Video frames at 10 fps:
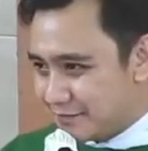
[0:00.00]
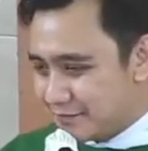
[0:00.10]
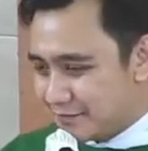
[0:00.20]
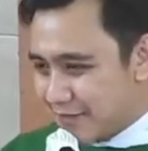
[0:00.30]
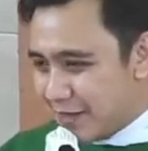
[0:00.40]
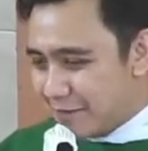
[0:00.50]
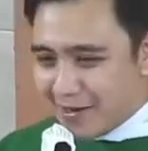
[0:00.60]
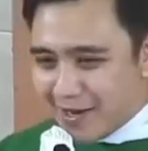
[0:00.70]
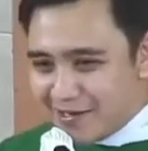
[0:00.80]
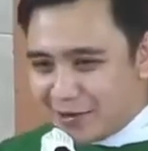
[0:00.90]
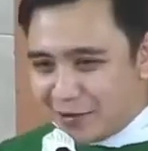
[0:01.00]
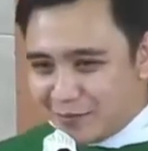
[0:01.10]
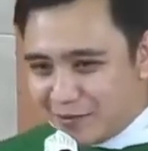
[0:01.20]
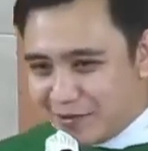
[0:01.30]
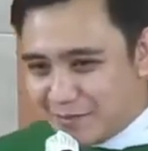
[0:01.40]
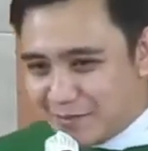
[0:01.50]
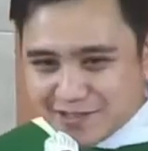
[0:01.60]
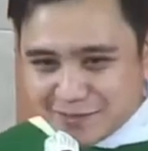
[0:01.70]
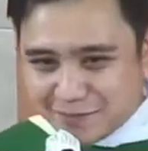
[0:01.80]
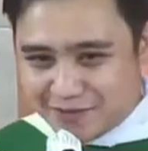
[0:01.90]
Apakah hanya Romo yang bisa
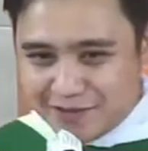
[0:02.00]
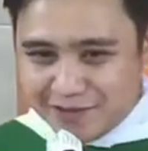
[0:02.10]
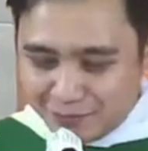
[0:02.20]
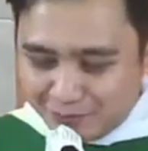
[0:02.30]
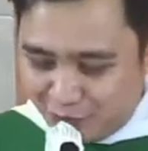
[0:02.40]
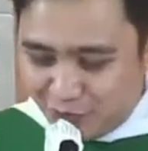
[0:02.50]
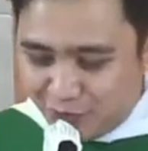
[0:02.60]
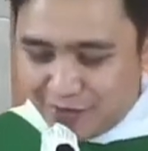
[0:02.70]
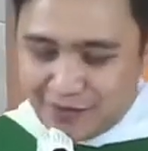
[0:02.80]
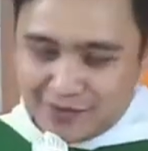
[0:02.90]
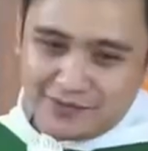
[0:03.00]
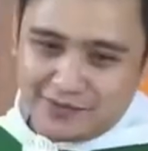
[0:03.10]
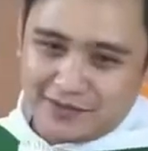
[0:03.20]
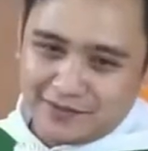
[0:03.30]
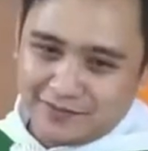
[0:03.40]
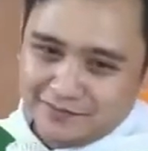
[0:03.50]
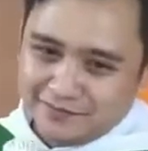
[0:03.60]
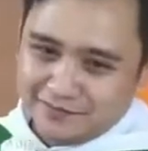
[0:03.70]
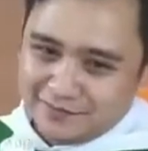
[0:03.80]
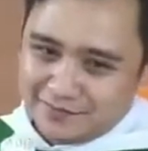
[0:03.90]
seperti itu? Tidak ya.
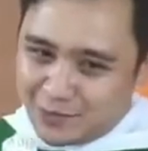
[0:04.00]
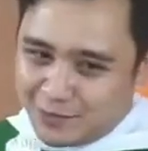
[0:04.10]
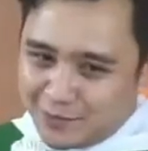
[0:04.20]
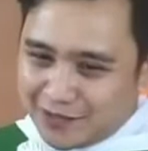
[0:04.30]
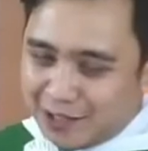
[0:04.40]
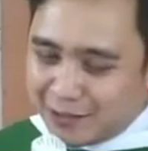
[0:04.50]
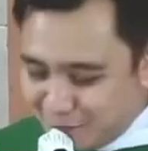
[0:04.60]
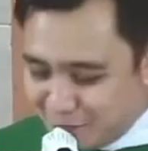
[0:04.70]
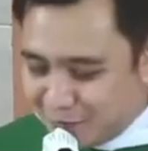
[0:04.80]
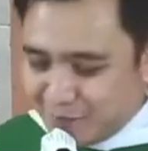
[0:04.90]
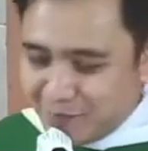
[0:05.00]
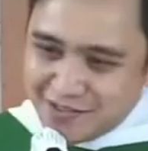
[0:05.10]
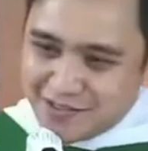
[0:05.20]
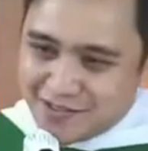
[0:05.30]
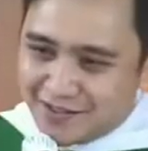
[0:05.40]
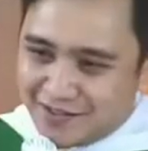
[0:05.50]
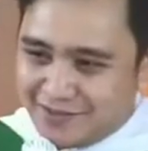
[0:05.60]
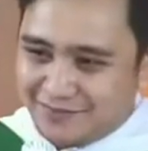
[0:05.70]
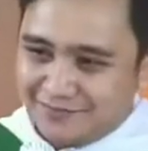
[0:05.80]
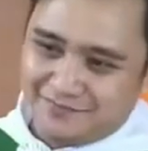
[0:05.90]
Umat awam juga bisa ya.
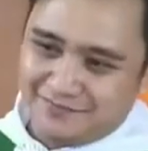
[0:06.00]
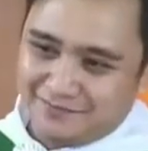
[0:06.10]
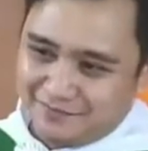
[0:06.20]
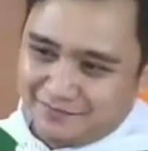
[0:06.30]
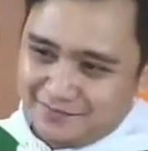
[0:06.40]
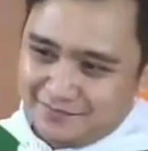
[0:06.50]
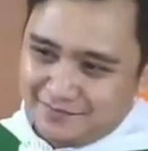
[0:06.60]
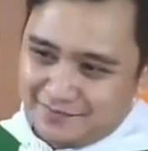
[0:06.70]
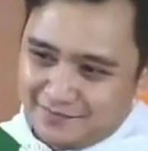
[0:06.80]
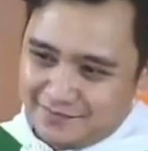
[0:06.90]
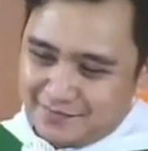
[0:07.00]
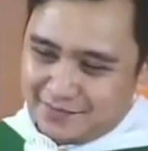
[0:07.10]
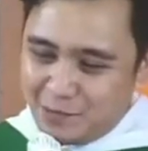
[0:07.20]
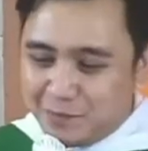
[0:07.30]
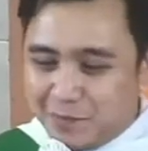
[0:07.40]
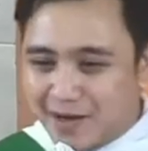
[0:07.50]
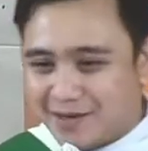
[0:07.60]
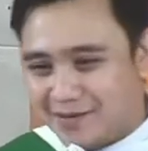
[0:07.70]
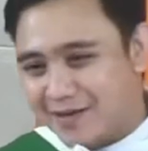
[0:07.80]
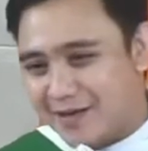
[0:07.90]
Lupa
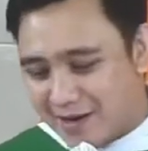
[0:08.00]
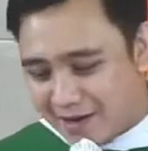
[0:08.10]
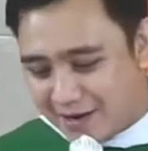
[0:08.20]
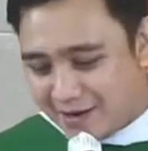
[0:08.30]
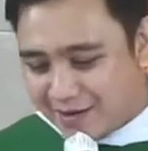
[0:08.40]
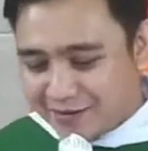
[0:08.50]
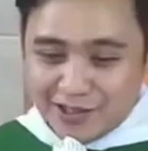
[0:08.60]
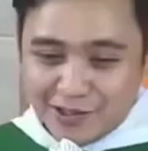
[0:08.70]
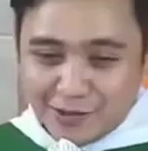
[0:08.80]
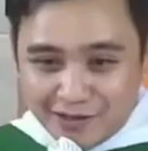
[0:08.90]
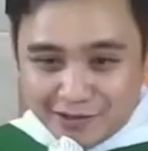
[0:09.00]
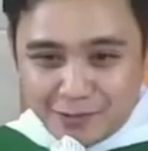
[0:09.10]
kadang-kadang kita ini orang tua.